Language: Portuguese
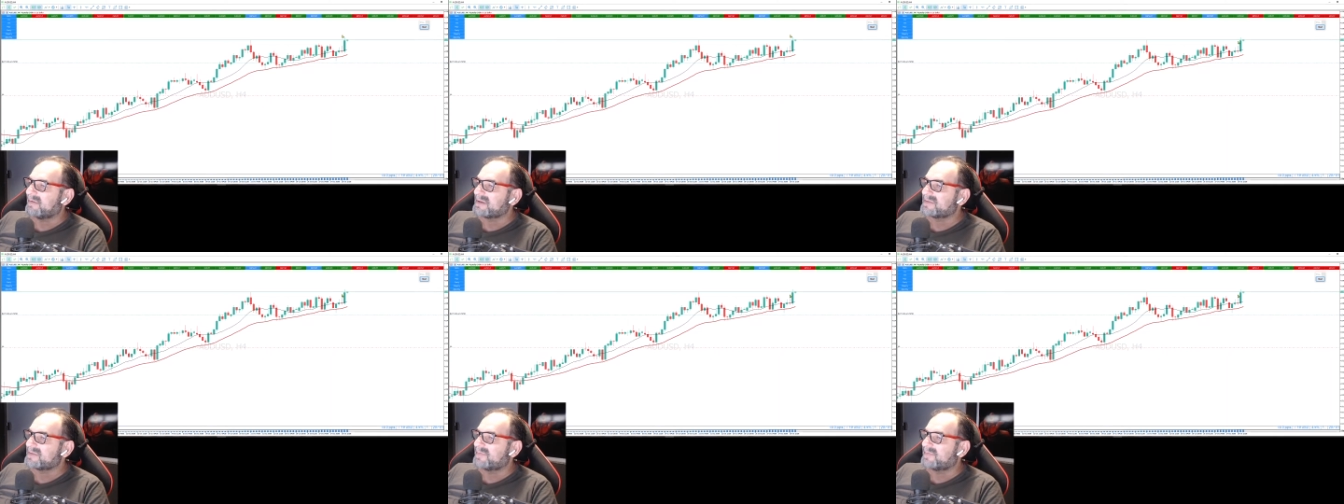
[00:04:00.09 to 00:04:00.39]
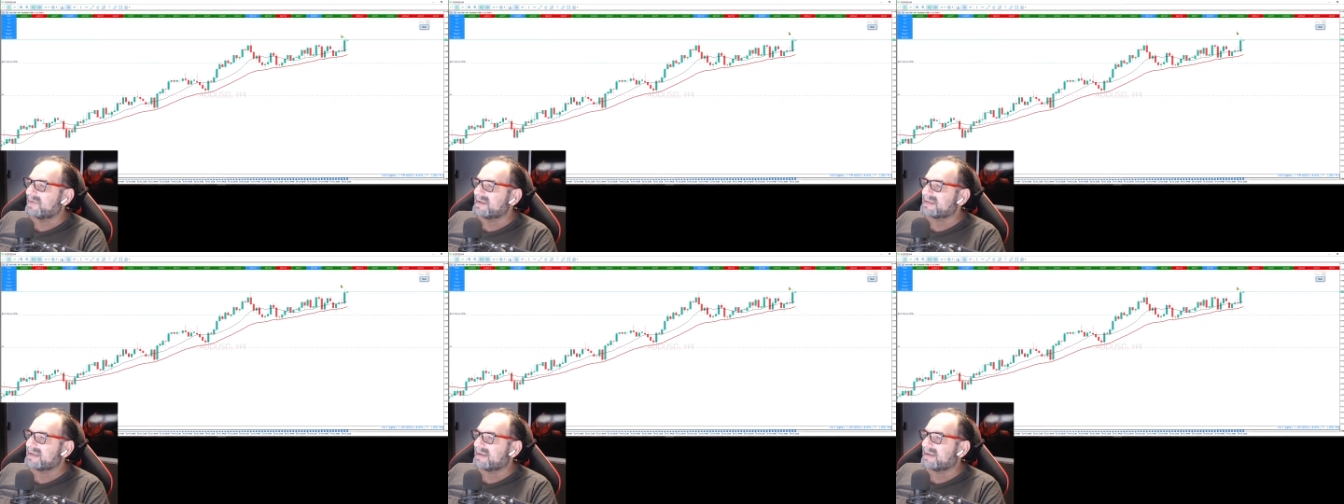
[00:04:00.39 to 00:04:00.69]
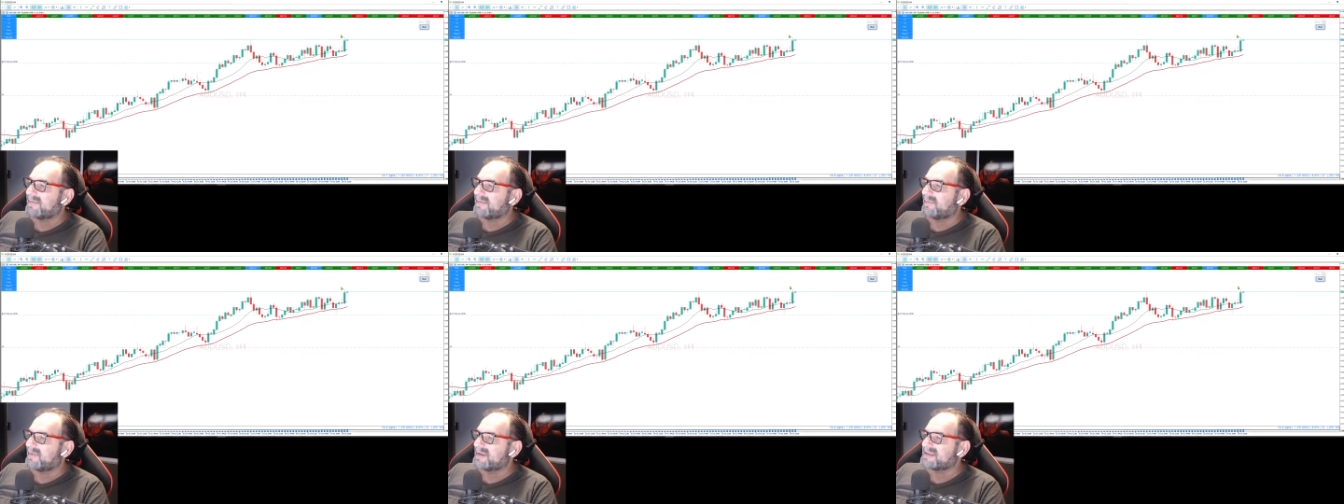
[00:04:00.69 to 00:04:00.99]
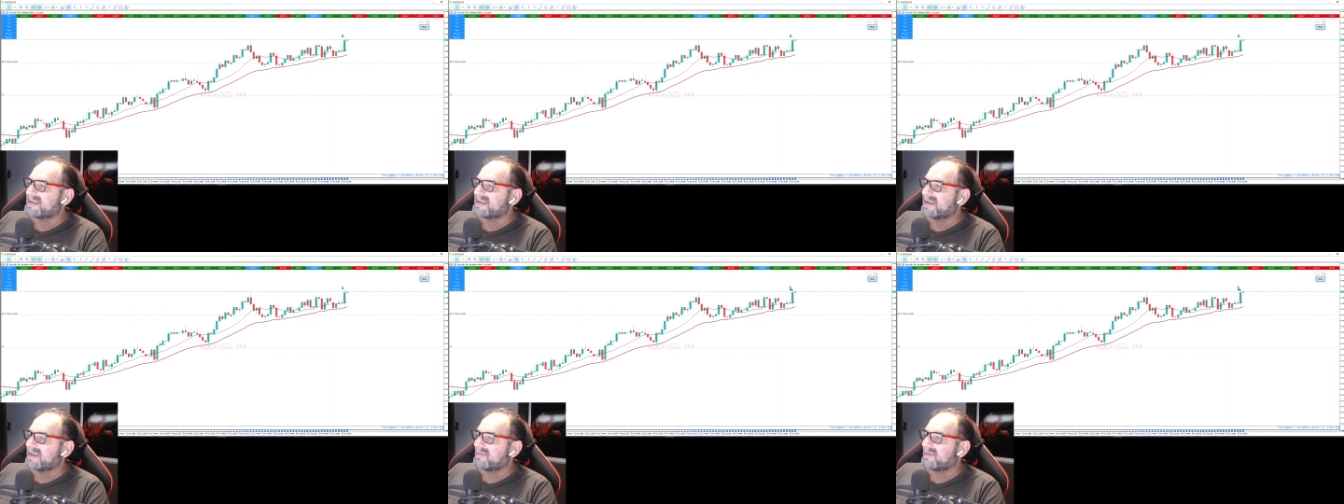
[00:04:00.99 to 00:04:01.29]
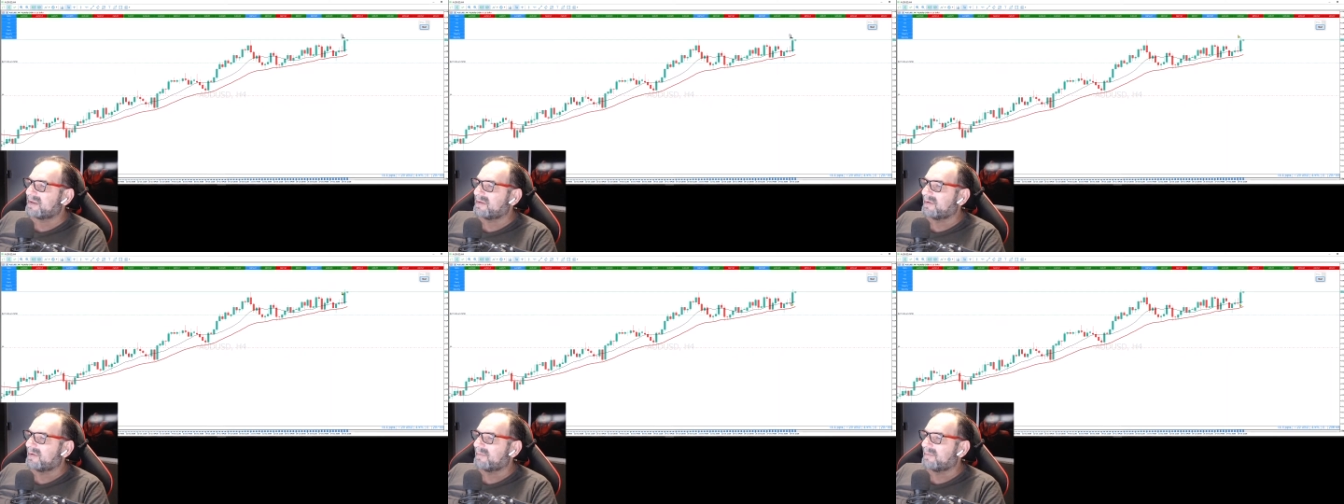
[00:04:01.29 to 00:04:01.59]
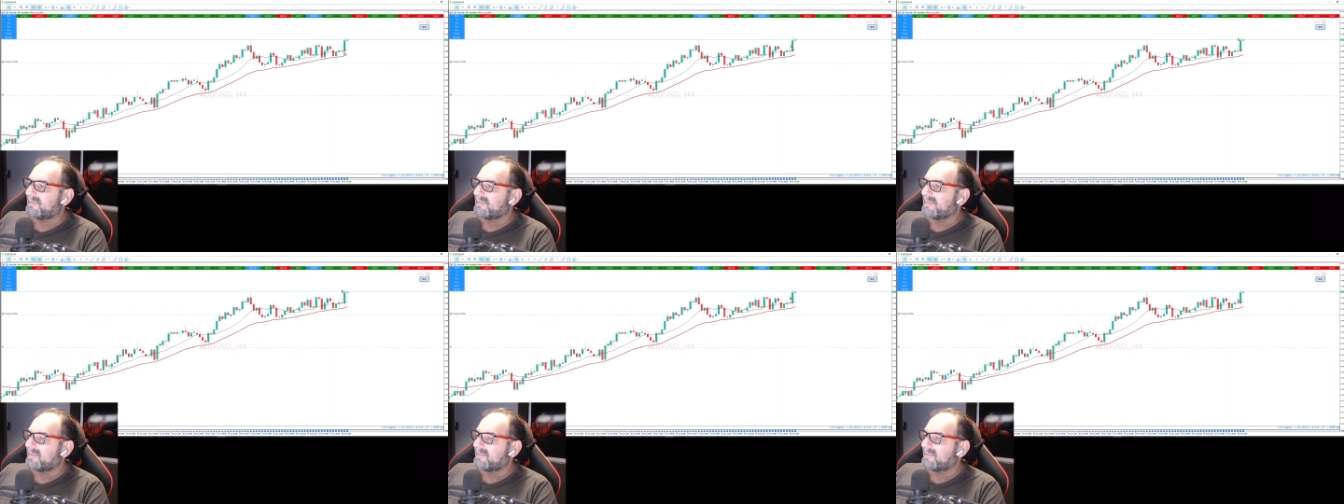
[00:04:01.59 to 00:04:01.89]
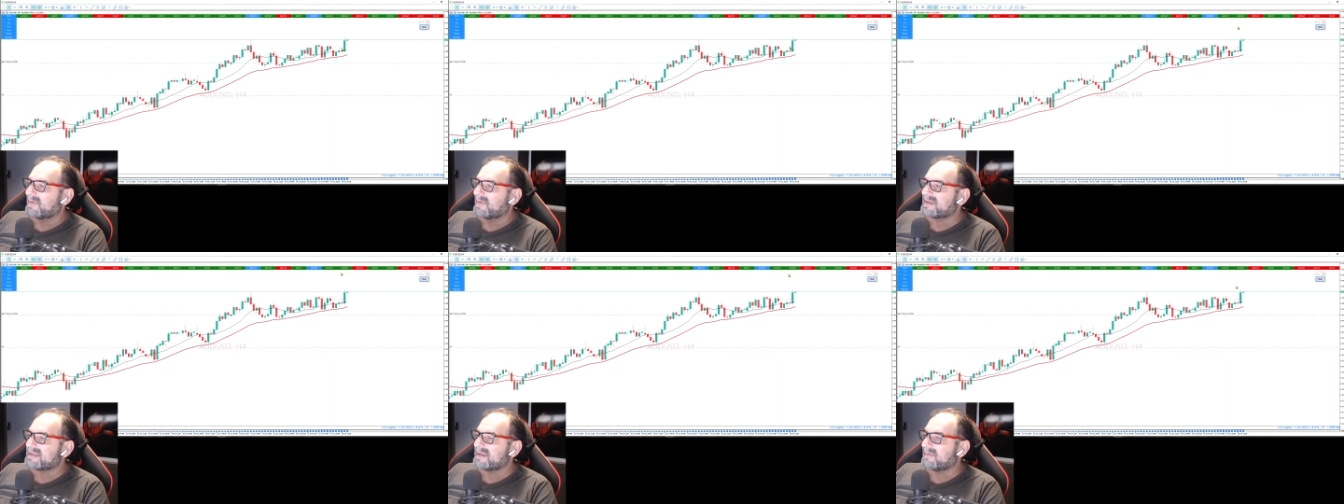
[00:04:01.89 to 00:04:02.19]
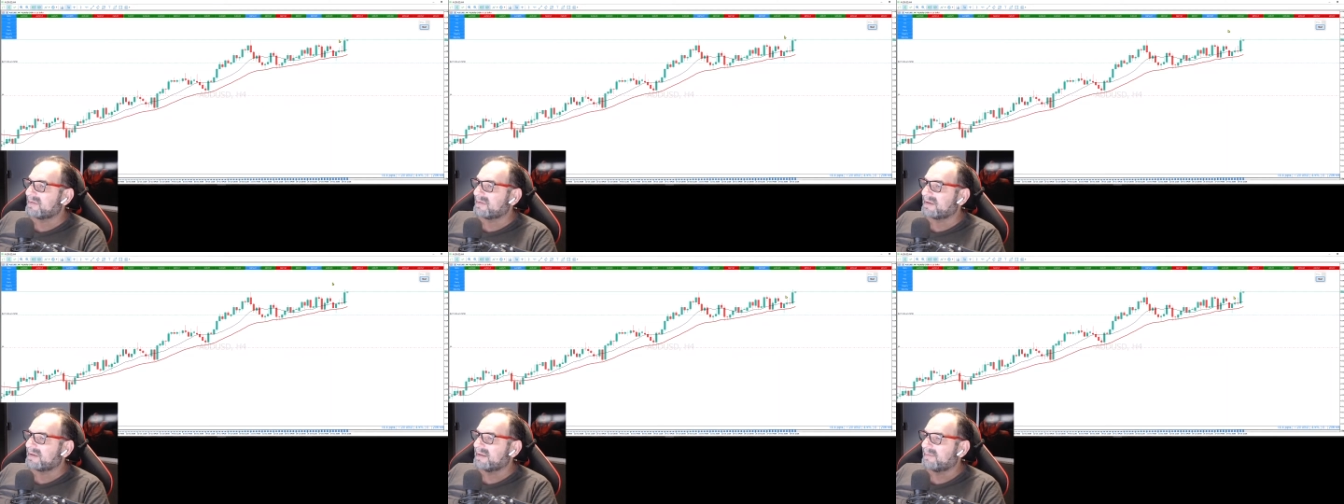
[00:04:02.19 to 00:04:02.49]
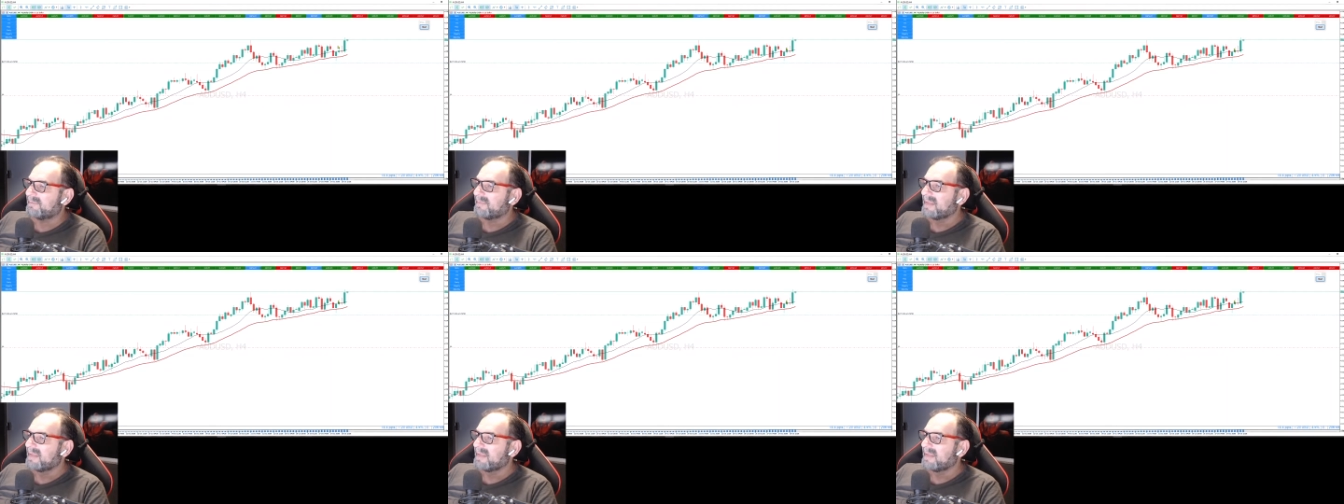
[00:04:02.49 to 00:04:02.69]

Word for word: Eu acho que foi esse aqui, foi esse que anda aqui, ó o aqui.